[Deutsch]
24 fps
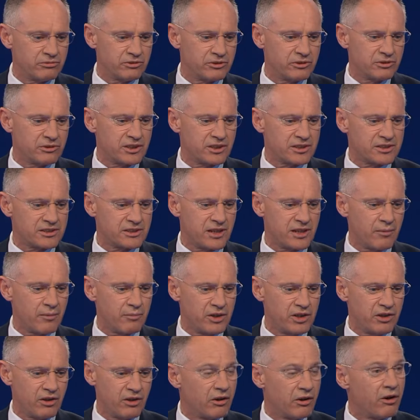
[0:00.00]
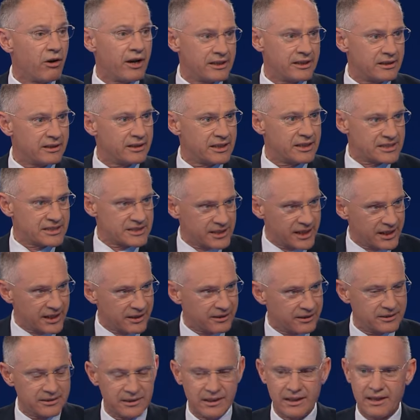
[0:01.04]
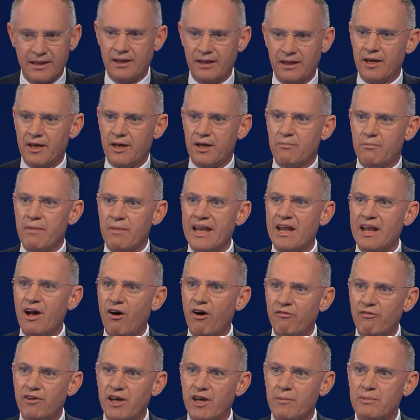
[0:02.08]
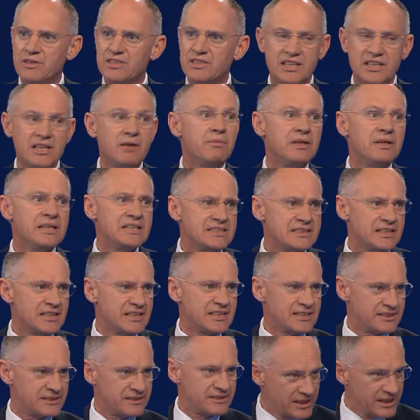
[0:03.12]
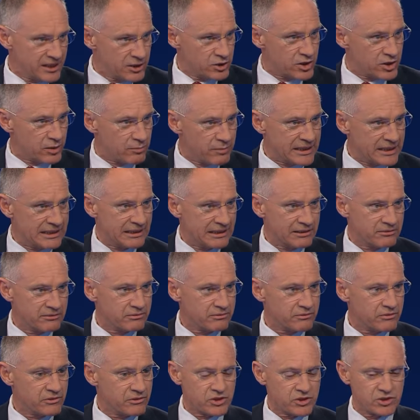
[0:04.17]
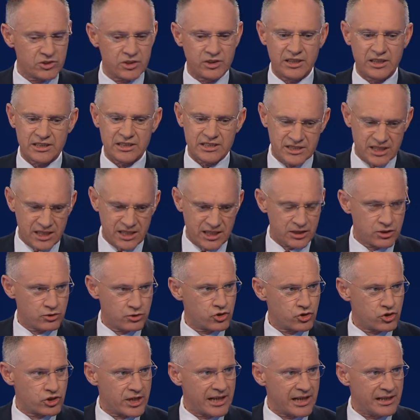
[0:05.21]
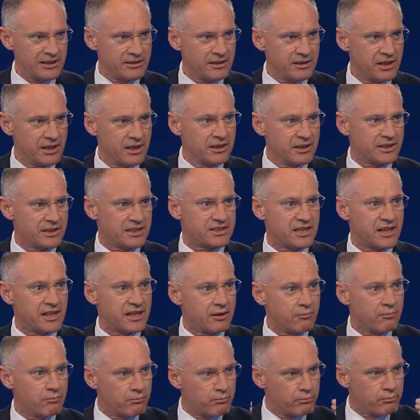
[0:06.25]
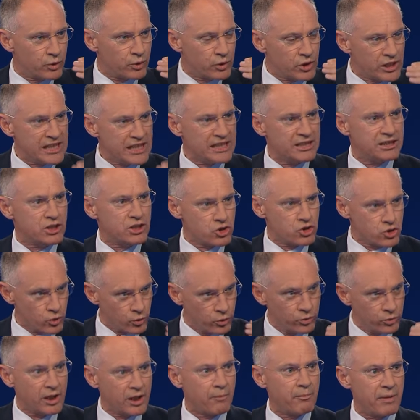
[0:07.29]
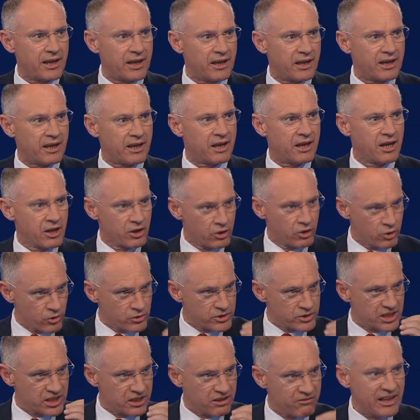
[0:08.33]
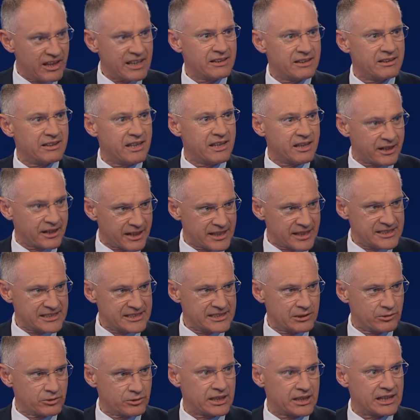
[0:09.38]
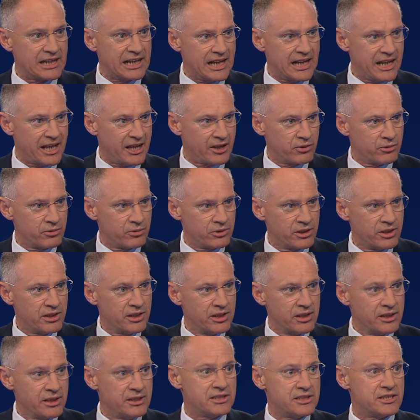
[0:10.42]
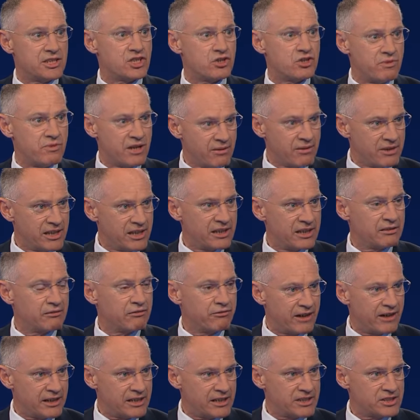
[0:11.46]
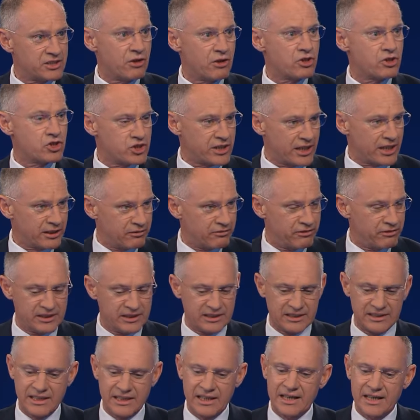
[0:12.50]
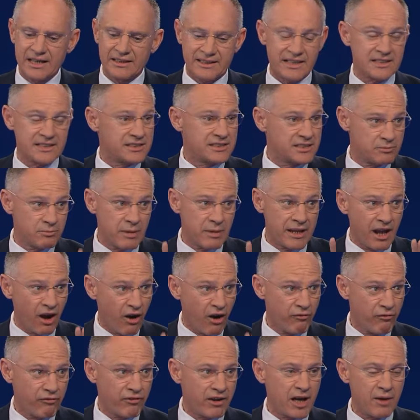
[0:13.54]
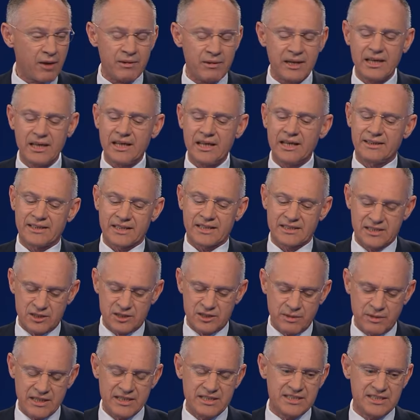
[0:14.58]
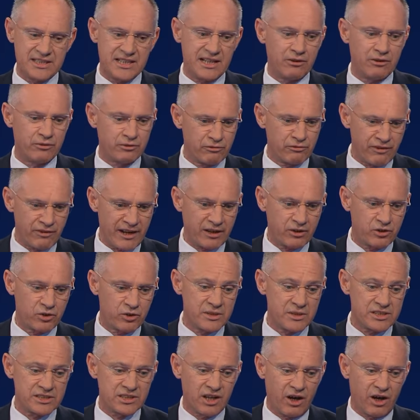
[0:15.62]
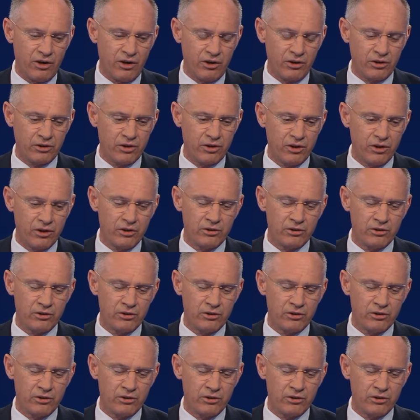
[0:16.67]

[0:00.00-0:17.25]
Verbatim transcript: und das habe ich auch heute gesagt, meine Aufgabe als Innenminister ist nicht zu ermitteln, sondern sicherzustellen, dass eine politisch unabhängige, konsequente, restlose Klärung dieses schwerwiegenden Falles auch stattfindet. Das ist meine Aufgabe, das ist mein Ziel. Und Faktum aber, ist aber die auch, Aufgabe